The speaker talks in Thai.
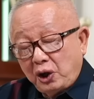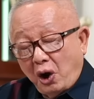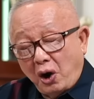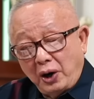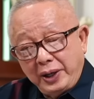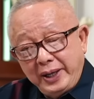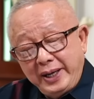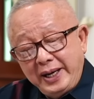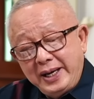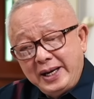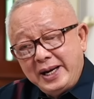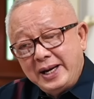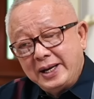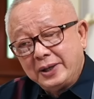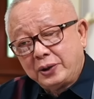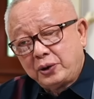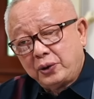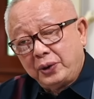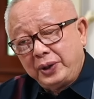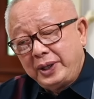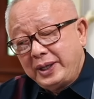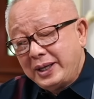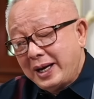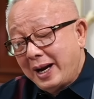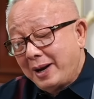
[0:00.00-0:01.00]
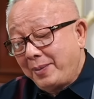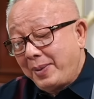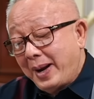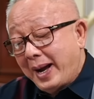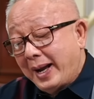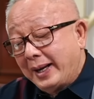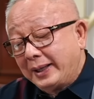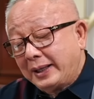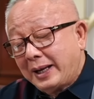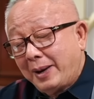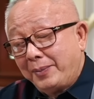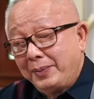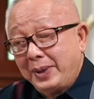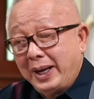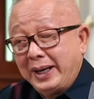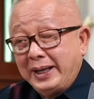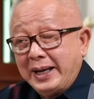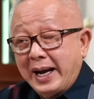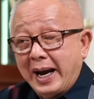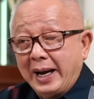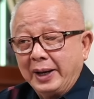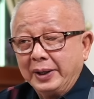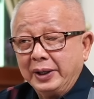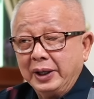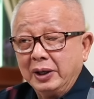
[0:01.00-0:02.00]
ตอนนี้เนี่ยสุรเชษฐ์หักพานทำได้อ
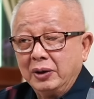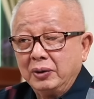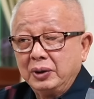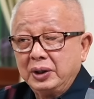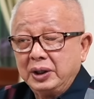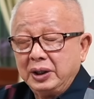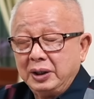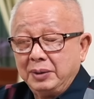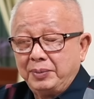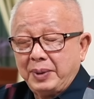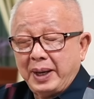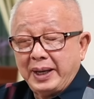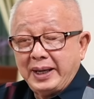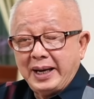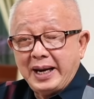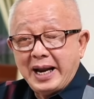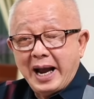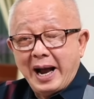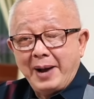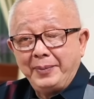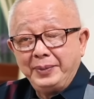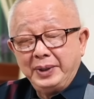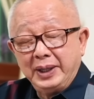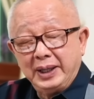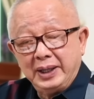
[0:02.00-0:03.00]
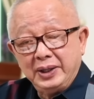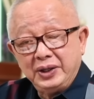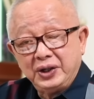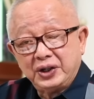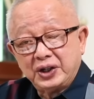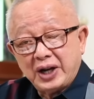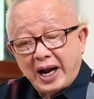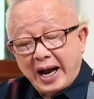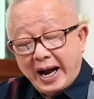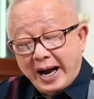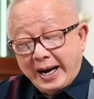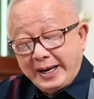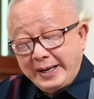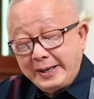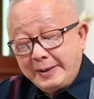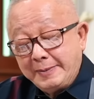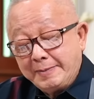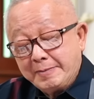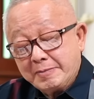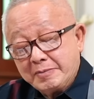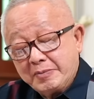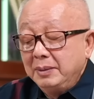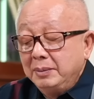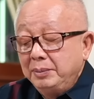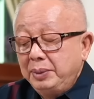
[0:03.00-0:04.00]
ย่างเดียวคือพยายามเดินสาย
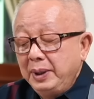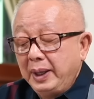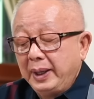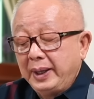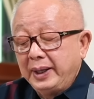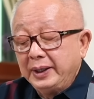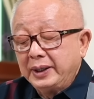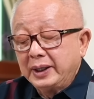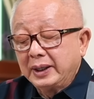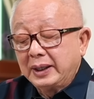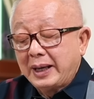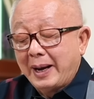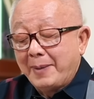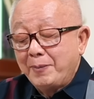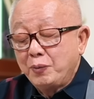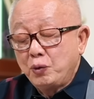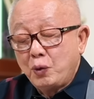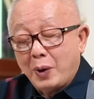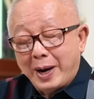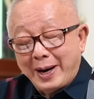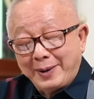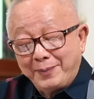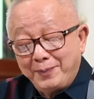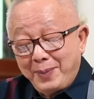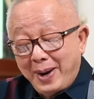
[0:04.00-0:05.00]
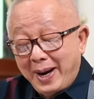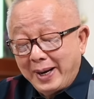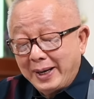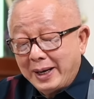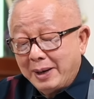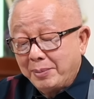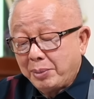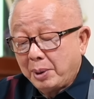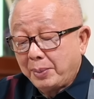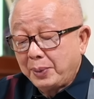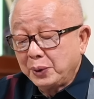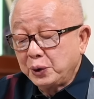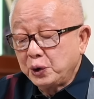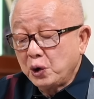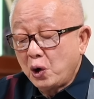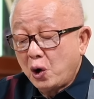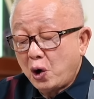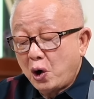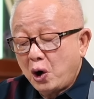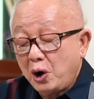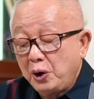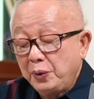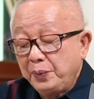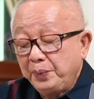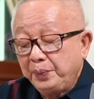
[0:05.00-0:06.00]
เพื่อกิจกรรมกวาดบ้านให้ปปช.
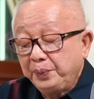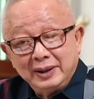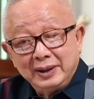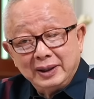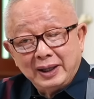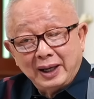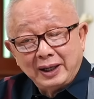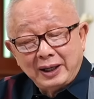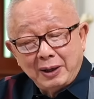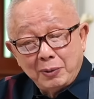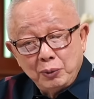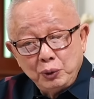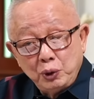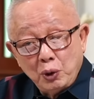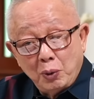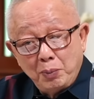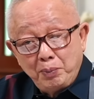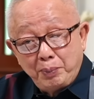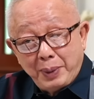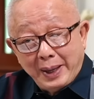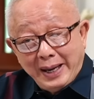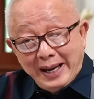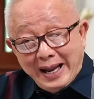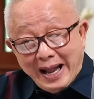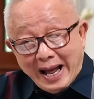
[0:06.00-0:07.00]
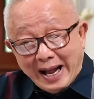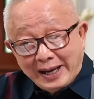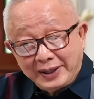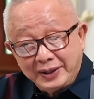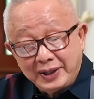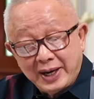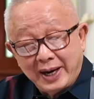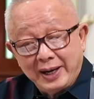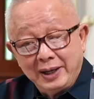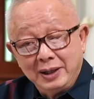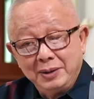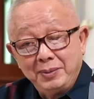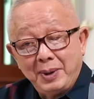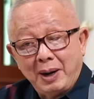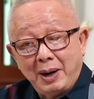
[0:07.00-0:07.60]
และท่านผู้ชมประหลาดใจหรือเป